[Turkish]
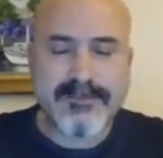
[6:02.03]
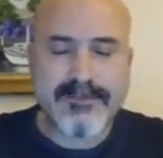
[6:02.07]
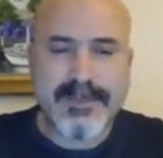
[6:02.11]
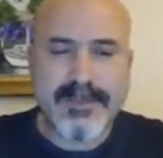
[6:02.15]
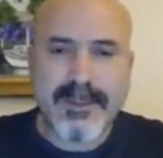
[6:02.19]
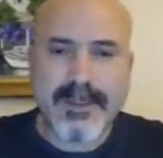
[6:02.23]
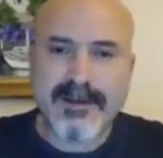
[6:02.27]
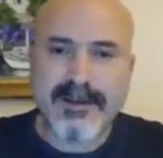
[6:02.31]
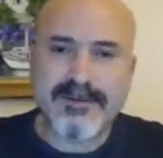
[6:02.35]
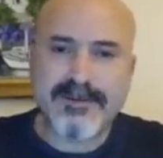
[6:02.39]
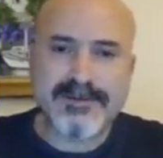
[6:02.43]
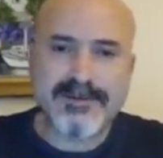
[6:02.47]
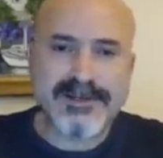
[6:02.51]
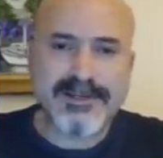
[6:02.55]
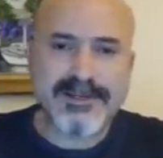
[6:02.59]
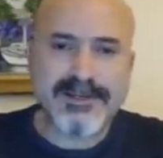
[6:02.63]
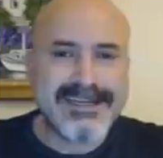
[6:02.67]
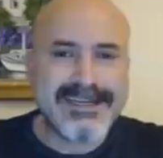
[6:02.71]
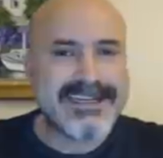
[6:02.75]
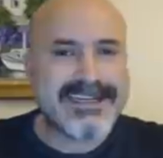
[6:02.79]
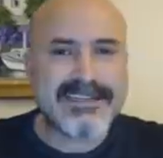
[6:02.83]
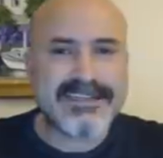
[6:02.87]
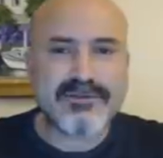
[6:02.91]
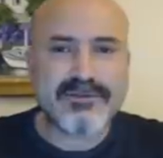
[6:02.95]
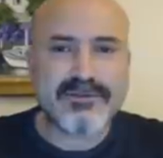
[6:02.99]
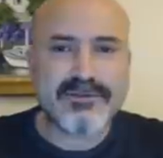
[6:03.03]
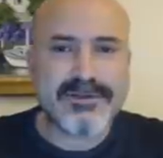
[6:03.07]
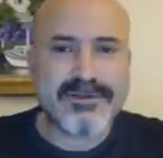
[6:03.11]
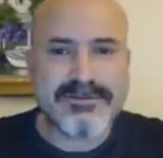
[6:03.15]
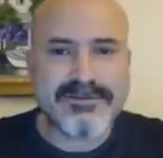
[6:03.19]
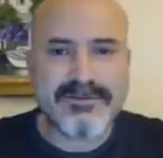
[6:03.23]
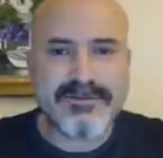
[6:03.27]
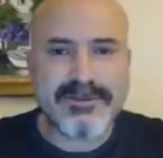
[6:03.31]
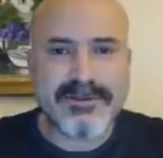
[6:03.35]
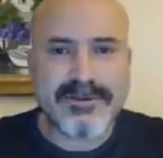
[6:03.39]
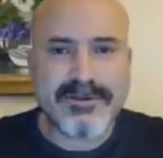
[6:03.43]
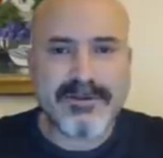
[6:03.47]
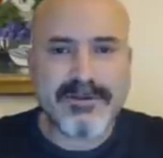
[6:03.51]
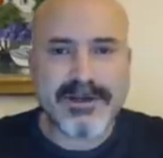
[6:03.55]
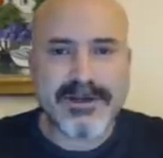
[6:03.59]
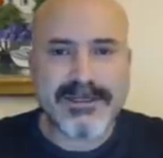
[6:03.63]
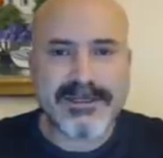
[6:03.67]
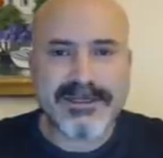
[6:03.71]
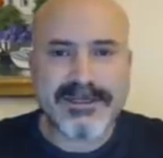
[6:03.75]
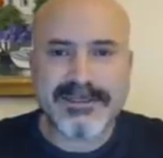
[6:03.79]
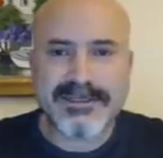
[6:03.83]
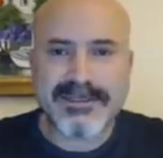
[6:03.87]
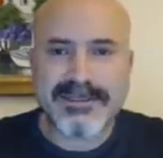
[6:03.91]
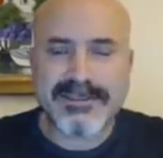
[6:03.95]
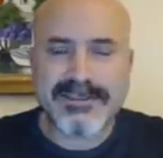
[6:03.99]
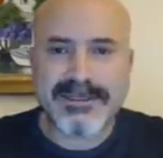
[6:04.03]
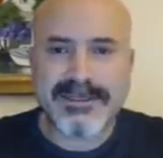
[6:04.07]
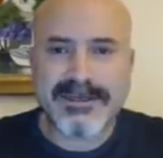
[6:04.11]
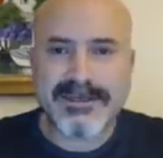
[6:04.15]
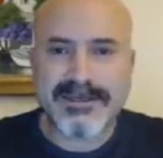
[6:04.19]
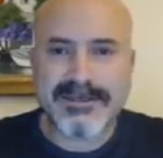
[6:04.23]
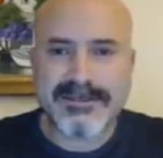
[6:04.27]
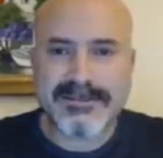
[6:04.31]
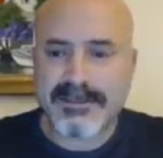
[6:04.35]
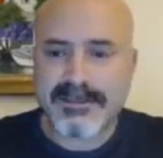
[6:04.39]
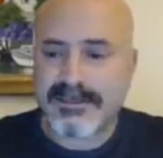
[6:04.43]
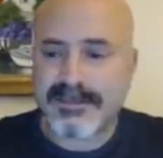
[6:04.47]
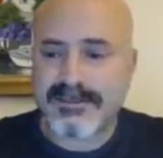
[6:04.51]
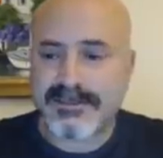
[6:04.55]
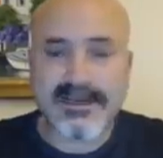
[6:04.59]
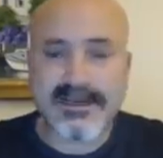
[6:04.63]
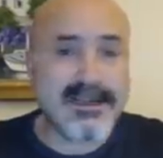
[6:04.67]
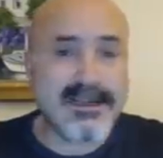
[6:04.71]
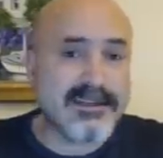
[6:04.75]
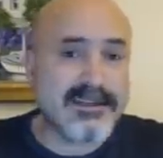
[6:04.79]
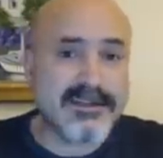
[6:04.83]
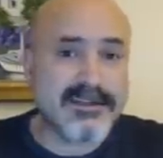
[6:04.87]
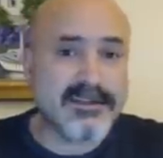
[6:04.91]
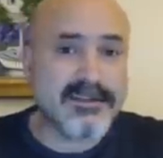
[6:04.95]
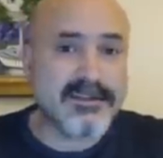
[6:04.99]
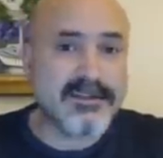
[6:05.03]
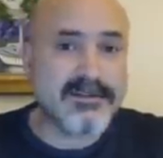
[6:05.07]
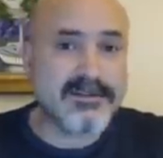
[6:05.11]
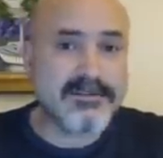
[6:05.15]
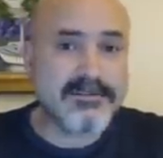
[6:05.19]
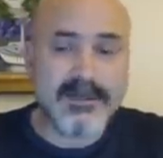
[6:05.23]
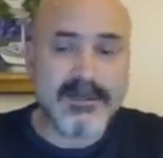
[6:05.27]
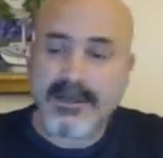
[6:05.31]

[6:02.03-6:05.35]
Ama buna NATO izin veriyor arkadaşlar? İsrail'den alın.